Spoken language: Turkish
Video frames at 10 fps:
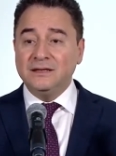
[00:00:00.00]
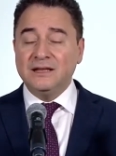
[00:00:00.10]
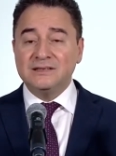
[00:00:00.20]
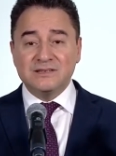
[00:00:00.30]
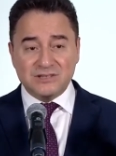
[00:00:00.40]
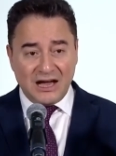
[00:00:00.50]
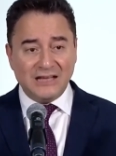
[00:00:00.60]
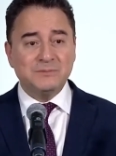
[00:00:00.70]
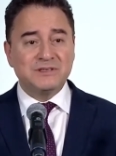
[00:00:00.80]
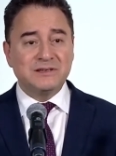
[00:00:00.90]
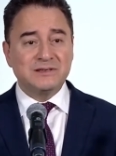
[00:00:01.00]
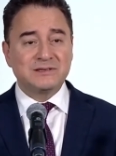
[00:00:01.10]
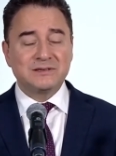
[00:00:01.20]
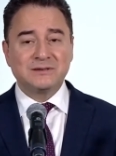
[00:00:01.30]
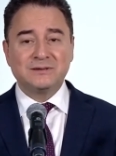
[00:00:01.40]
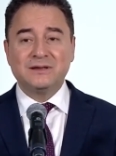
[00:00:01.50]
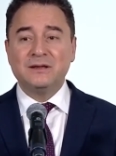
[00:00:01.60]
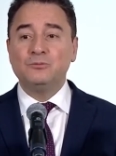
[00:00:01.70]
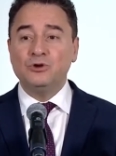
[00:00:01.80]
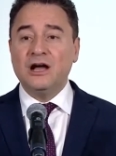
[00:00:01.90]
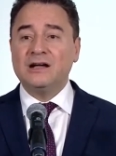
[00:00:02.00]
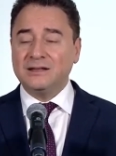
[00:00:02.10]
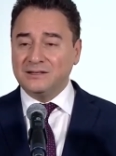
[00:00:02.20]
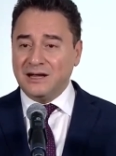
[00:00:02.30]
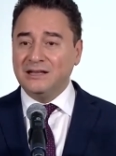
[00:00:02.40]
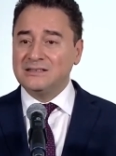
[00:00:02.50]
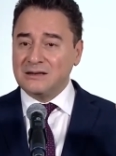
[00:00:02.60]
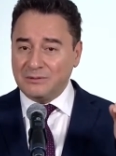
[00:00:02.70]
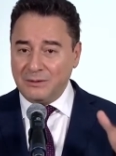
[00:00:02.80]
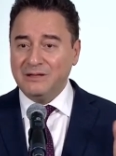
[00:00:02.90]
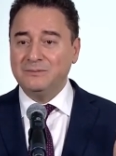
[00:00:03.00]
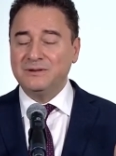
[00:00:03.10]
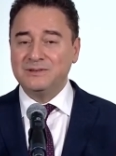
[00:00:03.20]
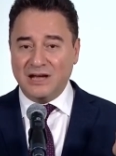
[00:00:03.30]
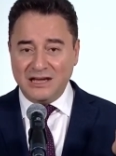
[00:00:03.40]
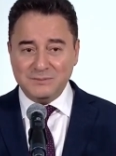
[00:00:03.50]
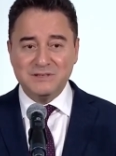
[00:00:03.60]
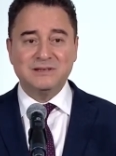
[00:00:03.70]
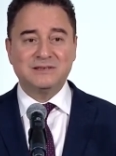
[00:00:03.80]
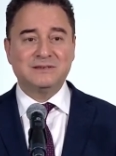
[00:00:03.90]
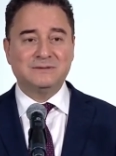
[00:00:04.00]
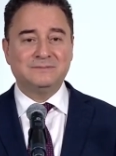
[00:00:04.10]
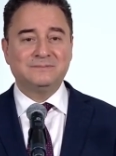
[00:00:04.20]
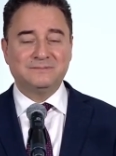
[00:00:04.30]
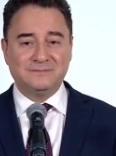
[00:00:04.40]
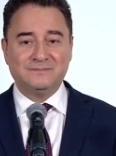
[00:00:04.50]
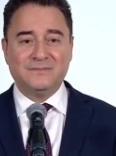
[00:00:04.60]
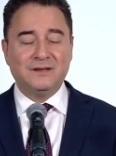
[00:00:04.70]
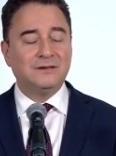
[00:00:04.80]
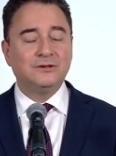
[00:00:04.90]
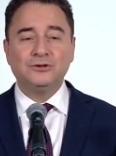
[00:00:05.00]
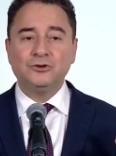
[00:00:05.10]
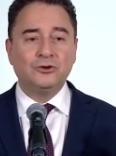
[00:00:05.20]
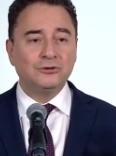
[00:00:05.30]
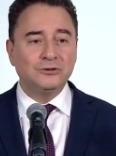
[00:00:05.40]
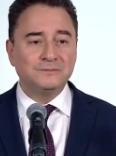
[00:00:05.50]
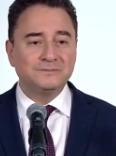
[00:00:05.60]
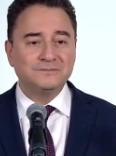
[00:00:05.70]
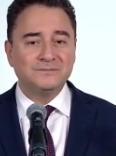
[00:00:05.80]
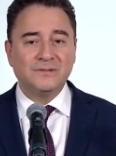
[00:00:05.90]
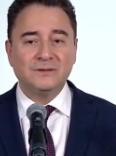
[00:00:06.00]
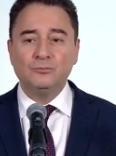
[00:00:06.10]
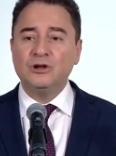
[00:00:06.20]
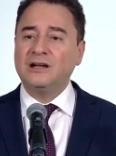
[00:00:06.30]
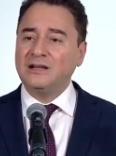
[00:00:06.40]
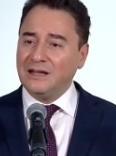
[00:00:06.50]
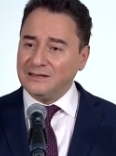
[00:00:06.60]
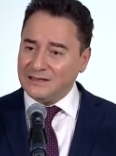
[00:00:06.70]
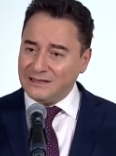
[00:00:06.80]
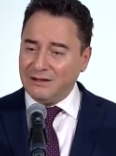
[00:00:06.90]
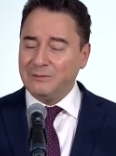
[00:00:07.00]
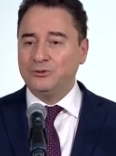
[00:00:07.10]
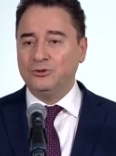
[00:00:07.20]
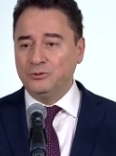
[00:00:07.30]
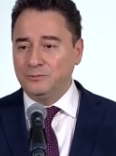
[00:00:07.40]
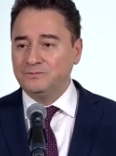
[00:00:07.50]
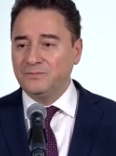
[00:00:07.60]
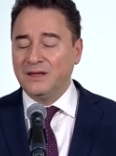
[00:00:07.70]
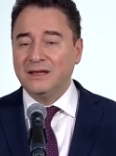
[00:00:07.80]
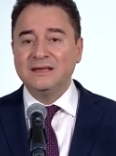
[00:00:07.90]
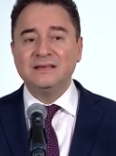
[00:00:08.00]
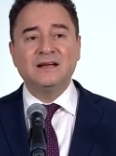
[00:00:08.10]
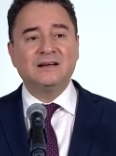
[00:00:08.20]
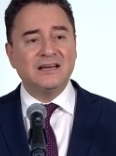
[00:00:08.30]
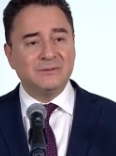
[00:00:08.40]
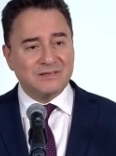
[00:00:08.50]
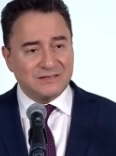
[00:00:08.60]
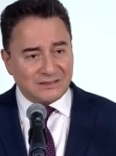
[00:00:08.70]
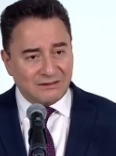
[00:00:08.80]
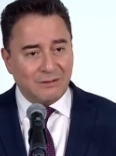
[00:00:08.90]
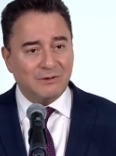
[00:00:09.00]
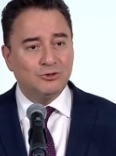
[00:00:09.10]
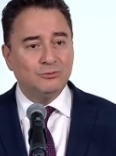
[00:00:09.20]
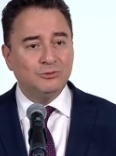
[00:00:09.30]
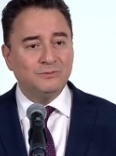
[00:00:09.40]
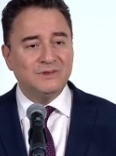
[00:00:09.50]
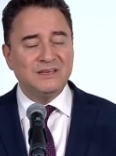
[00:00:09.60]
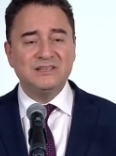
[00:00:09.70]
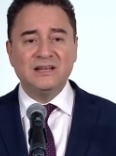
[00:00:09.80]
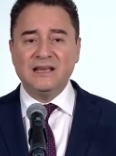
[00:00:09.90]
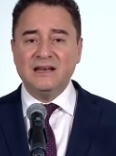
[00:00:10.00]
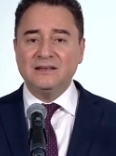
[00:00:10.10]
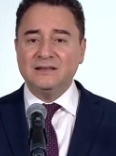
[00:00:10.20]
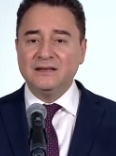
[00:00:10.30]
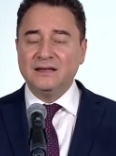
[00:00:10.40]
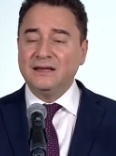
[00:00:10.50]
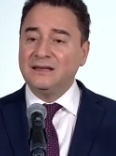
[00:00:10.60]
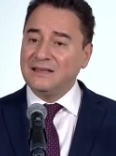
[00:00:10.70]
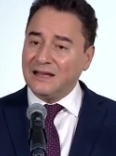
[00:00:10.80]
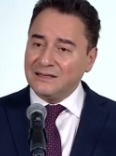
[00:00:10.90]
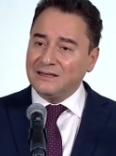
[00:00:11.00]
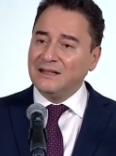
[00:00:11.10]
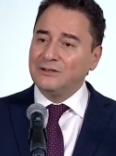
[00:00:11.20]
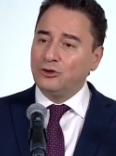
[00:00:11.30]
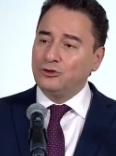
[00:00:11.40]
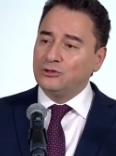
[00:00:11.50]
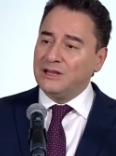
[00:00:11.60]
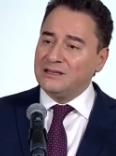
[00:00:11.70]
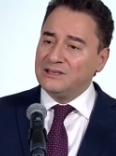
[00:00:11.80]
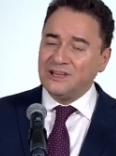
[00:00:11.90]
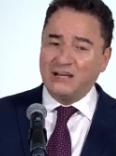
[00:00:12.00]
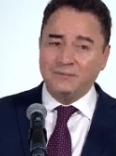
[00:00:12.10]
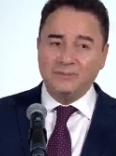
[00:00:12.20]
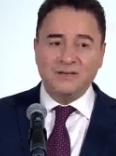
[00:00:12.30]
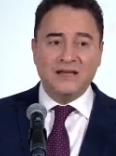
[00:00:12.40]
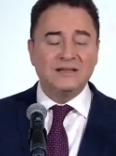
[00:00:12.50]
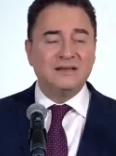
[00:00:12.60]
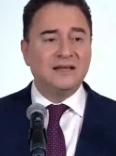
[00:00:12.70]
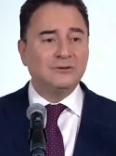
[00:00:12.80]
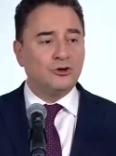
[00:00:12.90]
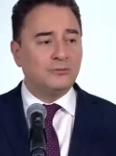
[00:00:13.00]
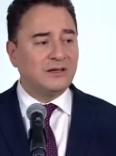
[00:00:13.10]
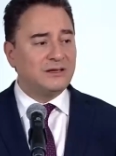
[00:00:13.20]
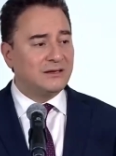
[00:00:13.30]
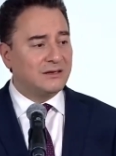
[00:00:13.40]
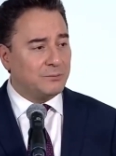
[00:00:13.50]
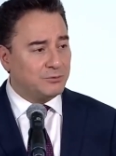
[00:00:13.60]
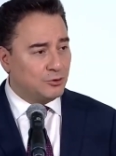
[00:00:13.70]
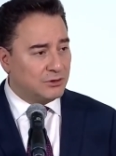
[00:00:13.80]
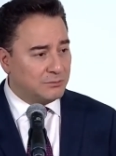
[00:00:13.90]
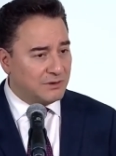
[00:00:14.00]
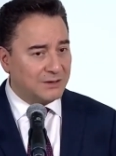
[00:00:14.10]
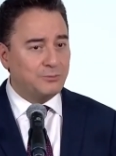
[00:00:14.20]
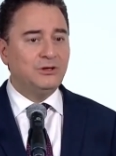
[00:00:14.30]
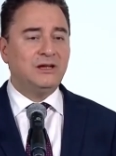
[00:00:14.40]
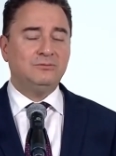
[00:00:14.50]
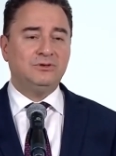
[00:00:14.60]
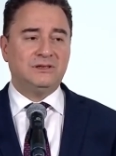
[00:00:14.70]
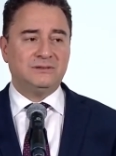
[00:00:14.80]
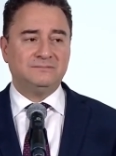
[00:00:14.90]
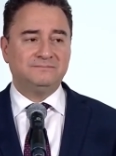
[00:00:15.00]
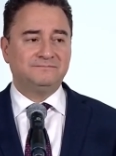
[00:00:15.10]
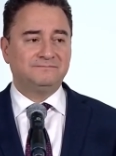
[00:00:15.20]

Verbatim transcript: Niye de siz şahit misiniz? Mülakatı kaldıracağım demedi mi? Şahit misiniz? Ne oldu? Mülakat aynen devam ediyor mu? Yine kayırmacılık devam ediyor mu? İşine geleni, kendilerinden gördüklerini işe alıp, kendilerinden görmediklerini kapının önünde bırakmıyorlar mı bunlar?